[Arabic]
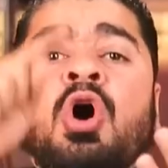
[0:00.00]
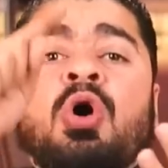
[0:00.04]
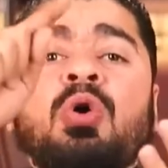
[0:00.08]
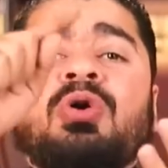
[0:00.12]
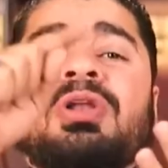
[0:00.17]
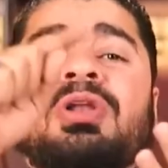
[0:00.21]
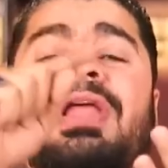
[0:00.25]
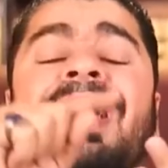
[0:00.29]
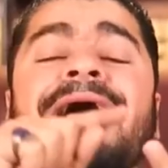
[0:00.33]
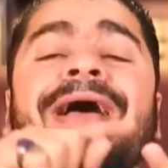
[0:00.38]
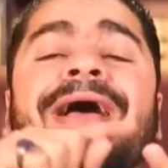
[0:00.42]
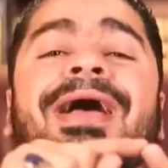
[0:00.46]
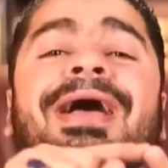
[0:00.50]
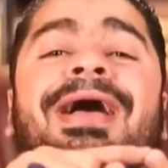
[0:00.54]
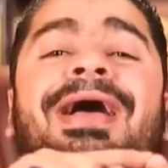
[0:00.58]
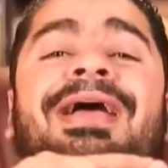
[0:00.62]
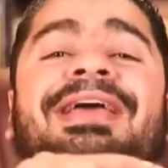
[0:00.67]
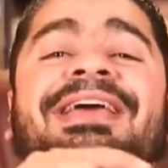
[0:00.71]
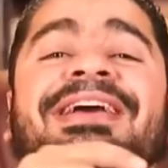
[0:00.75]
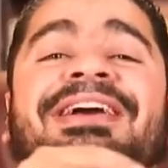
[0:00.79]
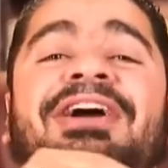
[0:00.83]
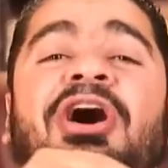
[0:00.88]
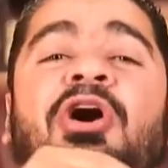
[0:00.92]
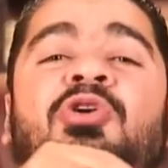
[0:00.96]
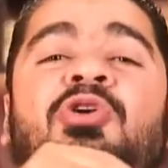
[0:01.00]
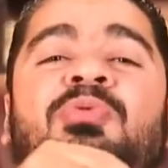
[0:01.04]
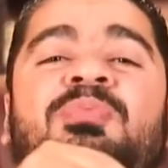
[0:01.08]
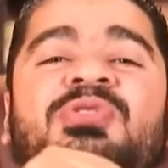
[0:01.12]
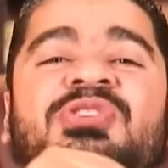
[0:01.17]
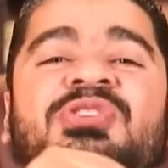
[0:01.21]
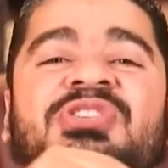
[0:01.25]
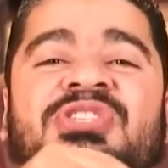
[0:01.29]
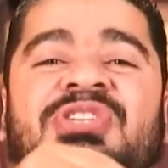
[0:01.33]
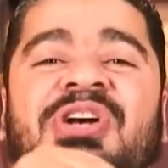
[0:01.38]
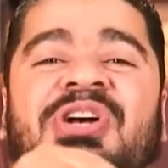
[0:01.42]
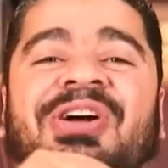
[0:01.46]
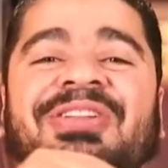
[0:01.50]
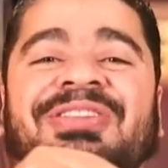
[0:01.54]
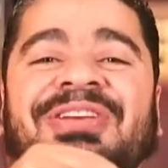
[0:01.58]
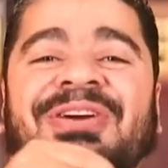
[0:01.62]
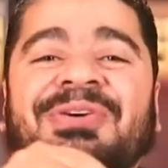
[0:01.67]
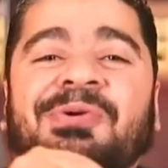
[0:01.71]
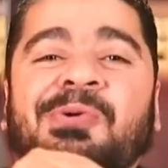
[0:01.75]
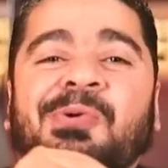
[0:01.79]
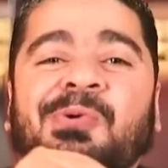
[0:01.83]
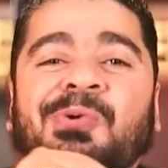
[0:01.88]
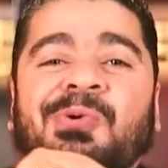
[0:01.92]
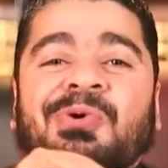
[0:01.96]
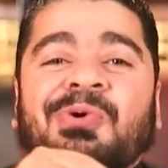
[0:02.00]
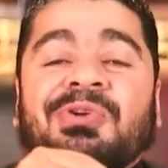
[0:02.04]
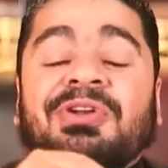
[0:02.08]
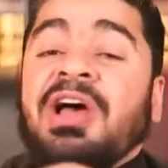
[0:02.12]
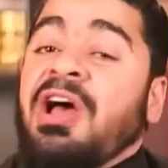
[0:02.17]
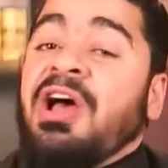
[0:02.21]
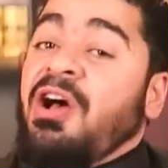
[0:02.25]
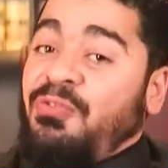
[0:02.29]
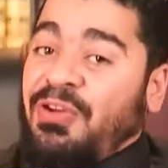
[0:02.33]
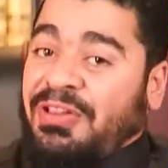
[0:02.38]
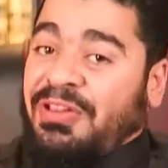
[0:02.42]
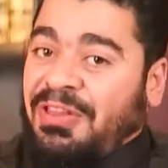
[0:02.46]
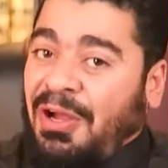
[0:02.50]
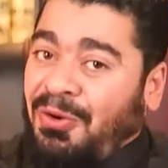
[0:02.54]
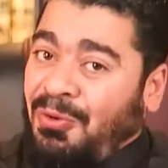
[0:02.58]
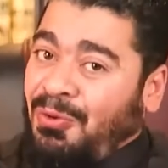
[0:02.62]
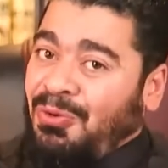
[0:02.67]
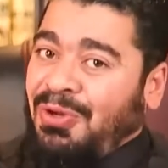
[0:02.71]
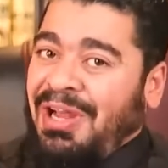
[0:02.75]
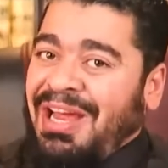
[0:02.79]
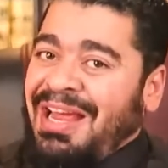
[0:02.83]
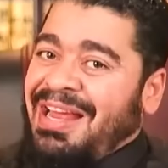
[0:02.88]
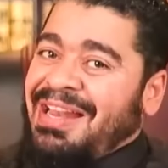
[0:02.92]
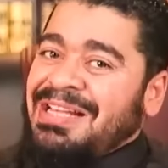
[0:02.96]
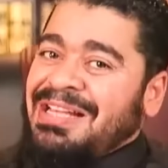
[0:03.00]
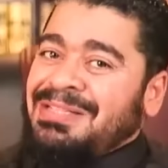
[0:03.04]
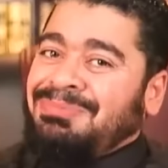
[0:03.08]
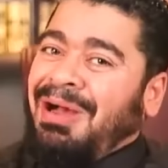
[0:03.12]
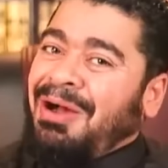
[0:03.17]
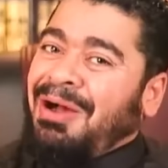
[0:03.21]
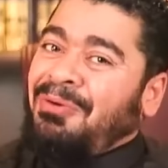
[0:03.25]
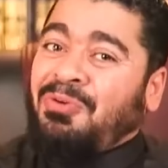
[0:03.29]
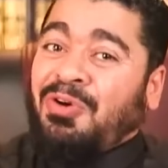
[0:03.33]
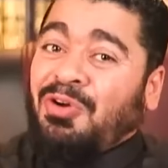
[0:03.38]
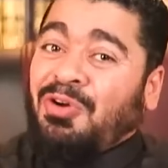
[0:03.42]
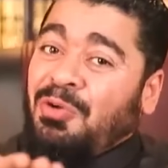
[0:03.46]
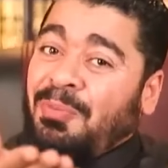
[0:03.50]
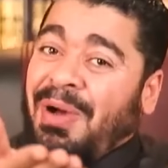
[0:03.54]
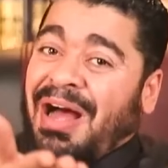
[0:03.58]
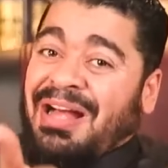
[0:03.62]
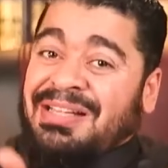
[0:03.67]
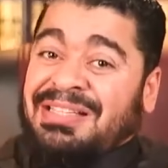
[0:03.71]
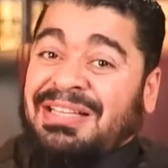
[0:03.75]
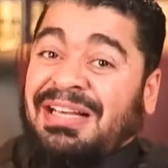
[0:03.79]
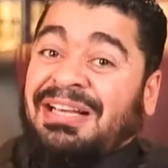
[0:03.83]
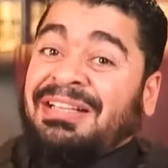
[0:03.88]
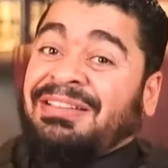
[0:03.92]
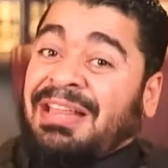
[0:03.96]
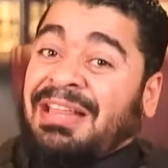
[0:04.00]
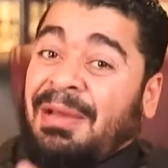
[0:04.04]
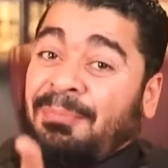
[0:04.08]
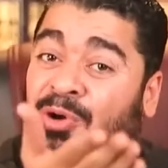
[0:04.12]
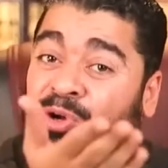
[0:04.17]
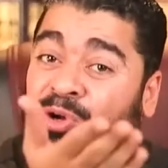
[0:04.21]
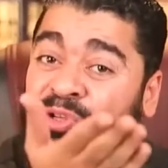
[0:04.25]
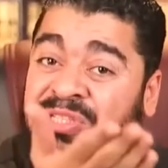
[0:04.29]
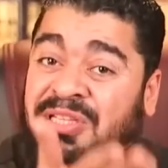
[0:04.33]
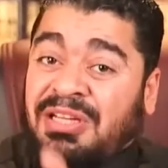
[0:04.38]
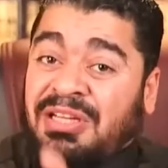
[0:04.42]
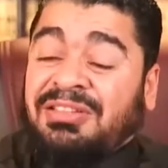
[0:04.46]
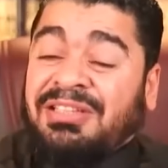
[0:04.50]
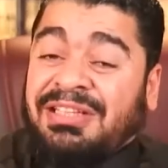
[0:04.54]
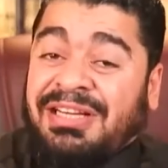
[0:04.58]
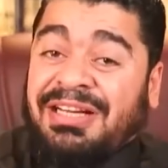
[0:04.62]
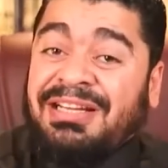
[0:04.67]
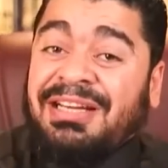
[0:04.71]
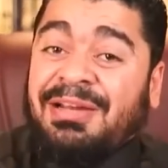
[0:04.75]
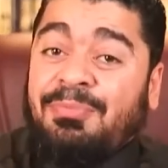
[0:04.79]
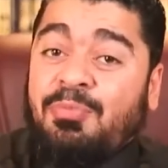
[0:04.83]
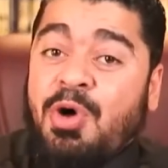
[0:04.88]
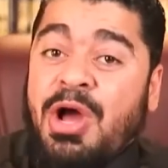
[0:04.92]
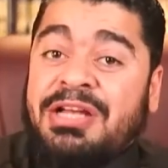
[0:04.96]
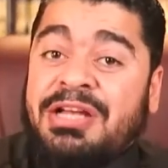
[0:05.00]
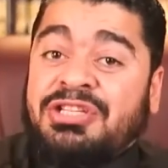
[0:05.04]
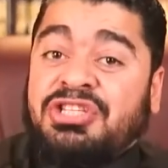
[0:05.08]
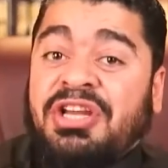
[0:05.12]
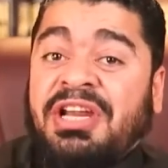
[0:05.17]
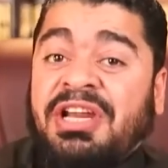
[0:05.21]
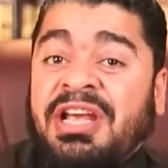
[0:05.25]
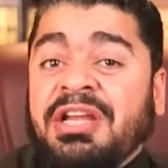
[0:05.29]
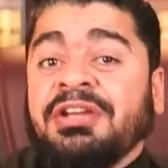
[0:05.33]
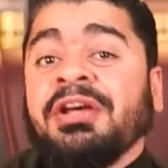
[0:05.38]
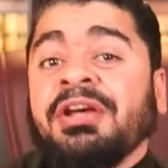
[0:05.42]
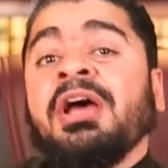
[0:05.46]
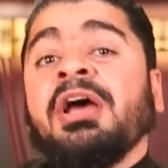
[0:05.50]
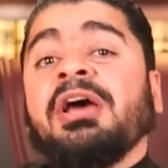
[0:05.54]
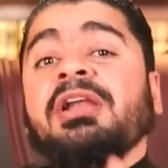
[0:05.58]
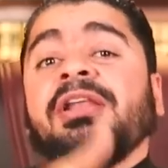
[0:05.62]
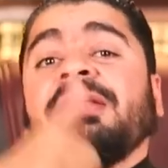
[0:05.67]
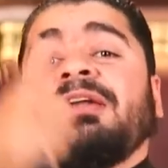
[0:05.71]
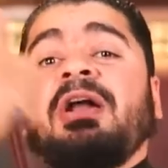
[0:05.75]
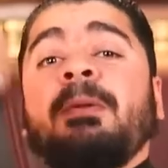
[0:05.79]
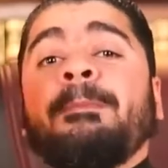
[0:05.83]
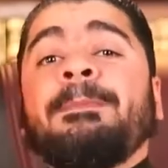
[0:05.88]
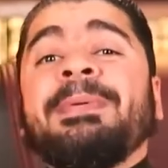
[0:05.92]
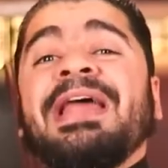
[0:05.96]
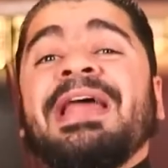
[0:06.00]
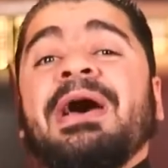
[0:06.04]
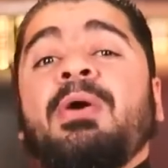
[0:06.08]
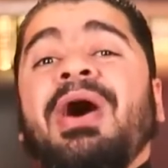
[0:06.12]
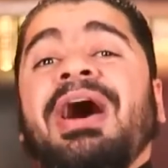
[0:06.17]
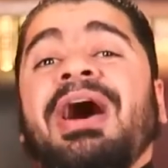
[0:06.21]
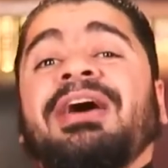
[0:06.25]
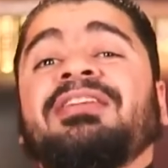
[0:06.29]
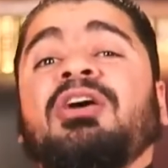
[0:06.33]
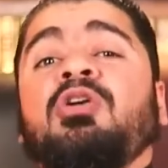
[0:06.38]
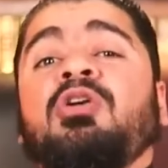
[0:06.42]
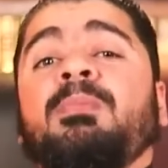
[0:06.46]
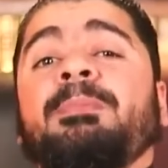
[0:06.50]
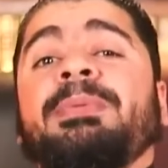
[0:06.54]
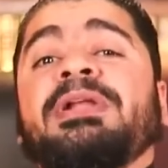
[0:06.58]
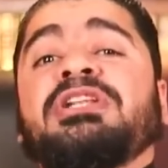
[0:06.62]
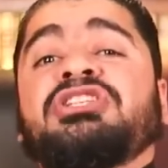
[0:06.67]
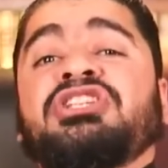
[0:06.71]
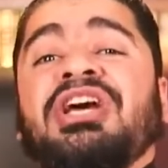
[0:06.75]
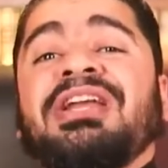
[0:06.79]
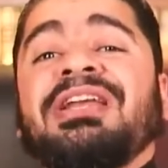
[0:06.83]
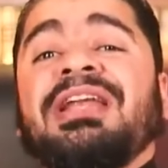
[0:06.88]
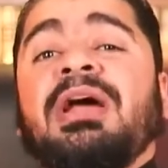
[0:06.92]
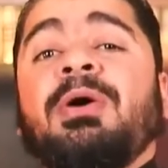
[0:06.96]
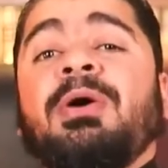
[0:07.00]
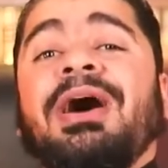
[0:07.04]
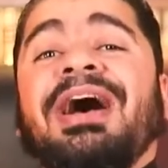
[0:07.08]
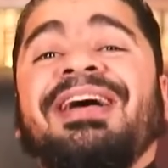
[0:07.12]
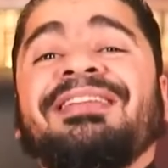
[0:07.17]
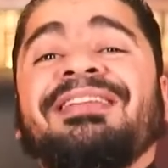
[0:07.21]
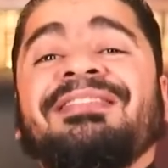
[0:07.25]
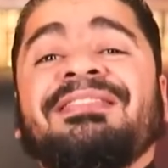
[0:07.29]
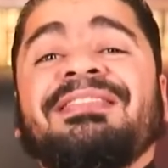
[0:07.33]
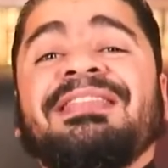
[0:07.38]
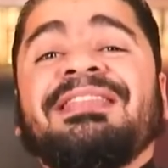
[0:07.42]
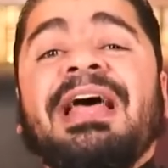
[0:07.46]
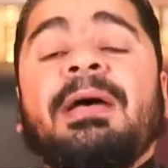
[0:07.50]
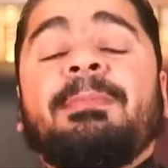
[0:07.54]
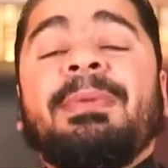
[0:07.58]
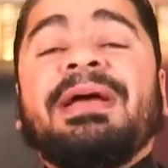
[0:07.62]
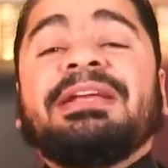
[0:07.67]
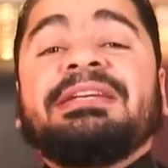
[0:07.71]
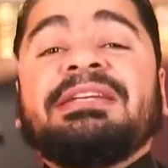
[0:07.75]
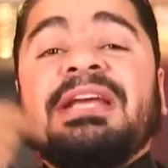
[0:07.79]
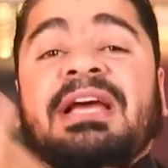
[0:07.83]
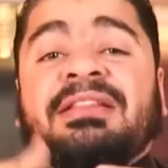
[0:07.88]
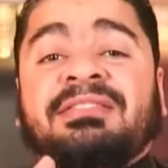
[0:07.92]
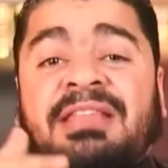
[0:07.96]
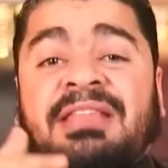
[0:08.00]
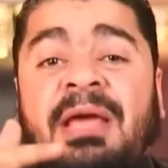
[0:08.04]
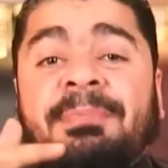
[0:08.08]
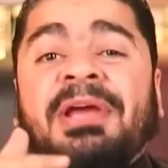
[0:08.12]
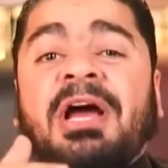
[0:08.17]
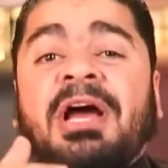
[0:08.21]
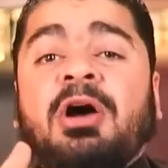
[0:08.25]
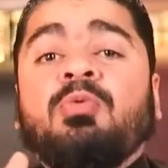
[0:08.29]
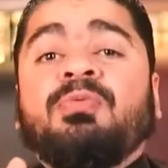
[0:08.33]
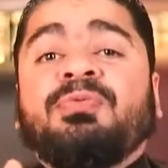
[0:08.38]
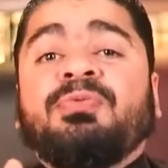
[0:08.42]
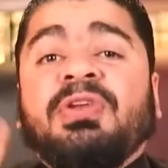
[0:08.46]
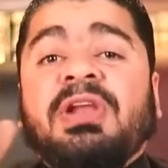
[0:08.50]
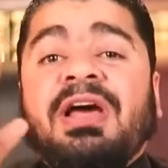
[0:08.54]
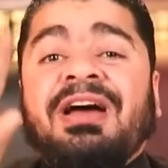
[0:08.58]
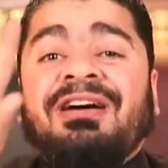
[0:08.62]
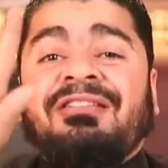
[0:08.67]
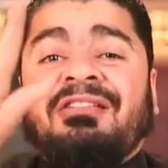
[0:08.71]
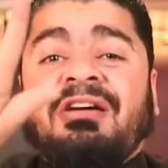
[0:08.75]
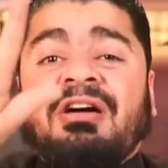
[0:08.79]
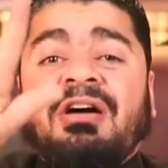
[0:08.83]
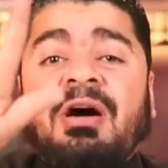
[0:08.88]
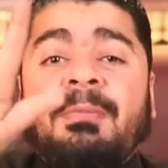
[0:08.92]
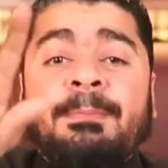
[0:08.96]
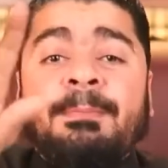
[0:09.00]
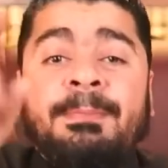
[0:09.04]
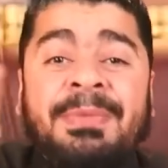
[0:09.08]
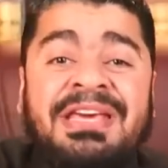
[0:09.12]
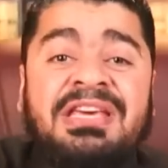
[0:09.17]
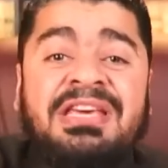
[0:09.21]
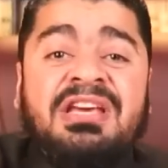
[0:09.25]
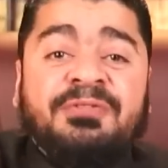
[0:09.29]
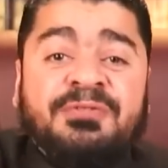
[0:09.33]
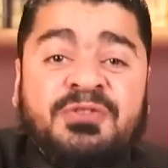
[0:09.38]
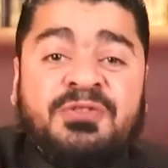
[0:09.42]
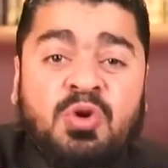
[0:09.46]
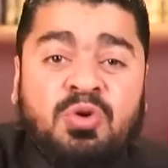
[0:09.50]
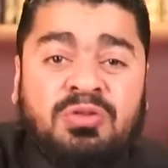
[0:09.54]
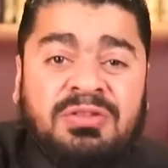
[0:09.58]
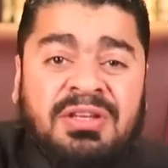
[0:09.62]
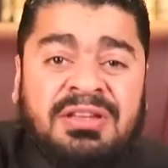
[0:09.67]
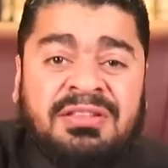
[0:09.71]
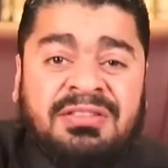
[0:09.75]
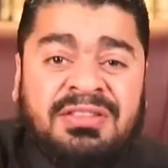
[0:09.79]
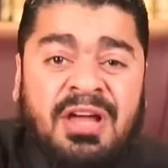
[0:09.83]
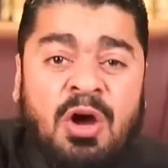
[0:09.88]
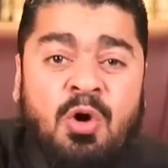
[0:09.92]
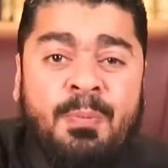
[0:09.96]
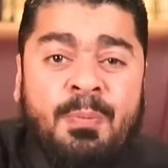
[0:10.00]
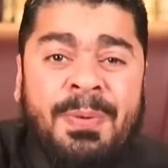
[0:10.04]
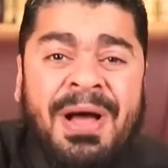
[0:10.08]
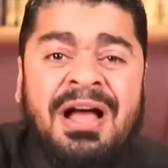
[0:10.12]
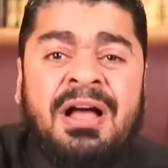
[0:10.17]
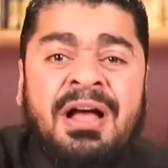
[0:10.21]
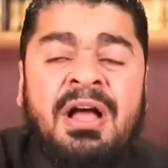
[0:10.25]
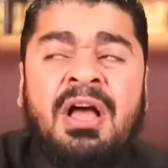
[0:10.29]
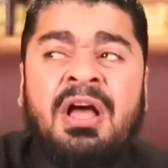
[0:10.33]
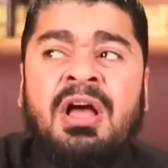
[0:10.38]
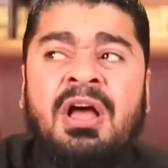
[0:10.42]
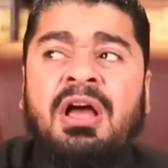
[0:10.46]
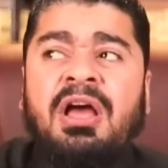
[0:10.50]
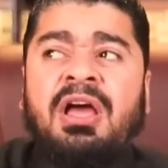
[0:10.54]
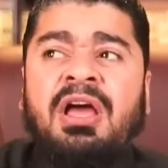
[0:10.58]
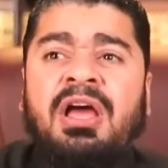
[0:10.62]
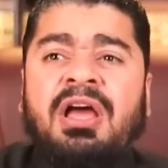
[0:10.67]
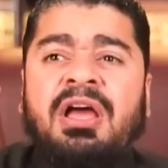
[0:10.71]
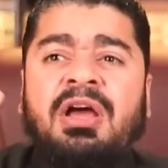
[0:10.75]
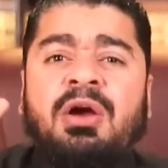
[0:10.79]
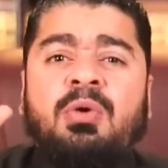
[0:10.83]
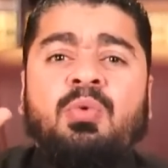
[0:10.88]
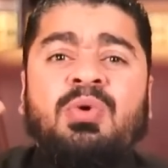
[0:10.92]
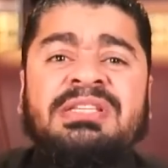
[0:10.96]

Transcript: اولئك هم الصادقون فاتقوا الله يا ناس بقى وكونوا مع اتبعوا الصادقين المهاجرين اللي ربنا وعدهم بالجنه واثنى من يتبعهم في الايه رقم 100 في سوره التوبه آه،